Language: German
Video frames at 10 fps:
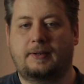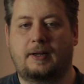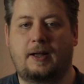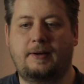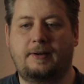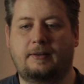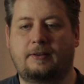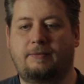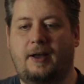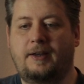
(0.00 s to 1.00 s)
Da kann der
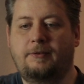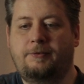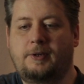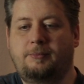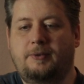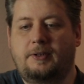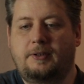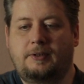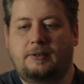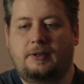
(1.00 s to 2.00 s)
zweite Film, den
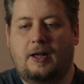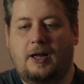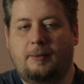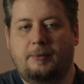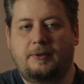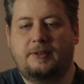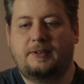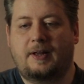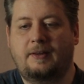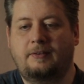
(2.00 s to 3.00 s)
ich habe,
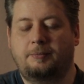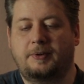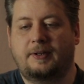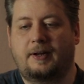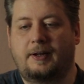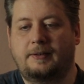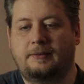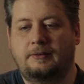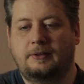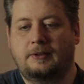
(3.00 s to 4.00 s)
nicht ganz
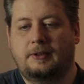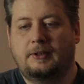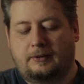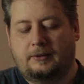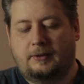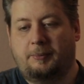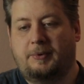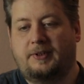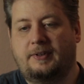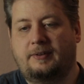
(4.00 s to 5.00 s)
mithalten.
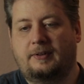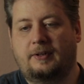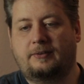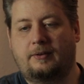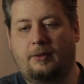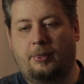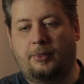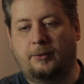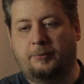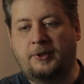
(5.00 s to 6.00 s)
Nämlich ist das
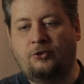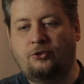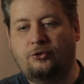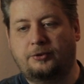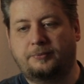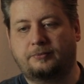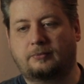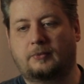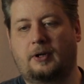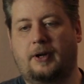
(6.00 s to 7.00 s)
The Witch,
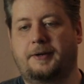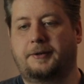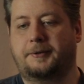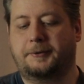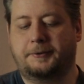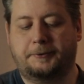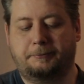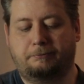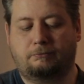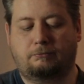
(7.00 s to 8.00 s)
eine
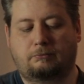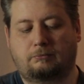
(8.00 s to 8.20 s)
ähm,